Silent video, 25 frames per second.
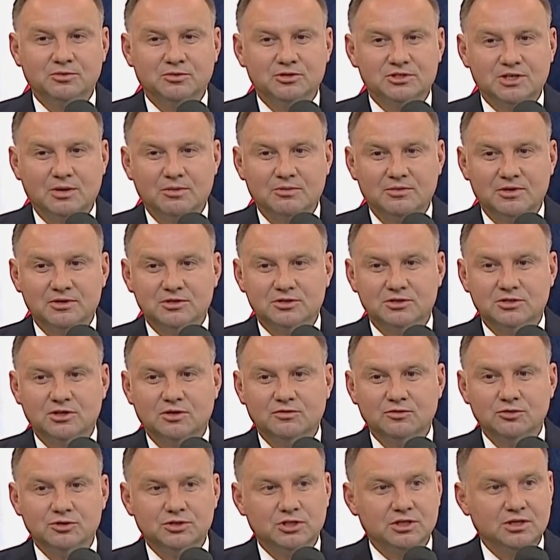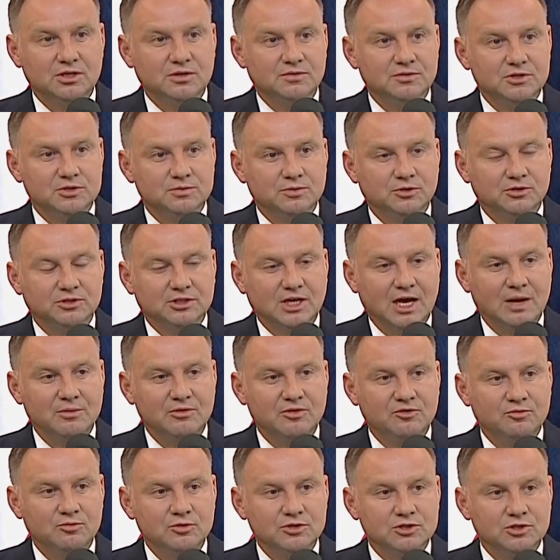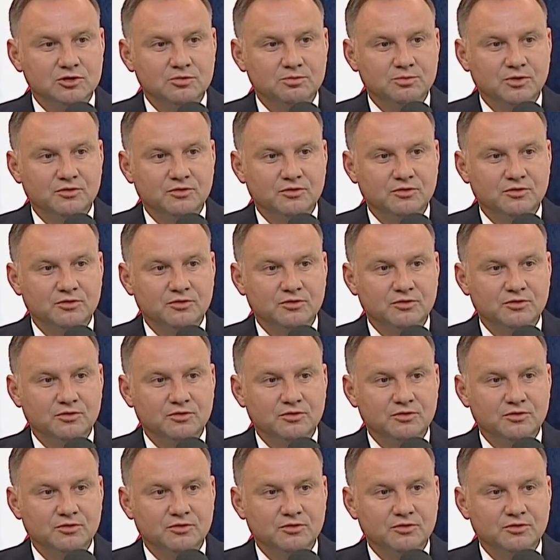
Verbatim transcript: bo za moment znowu się spotkamy w Muzeum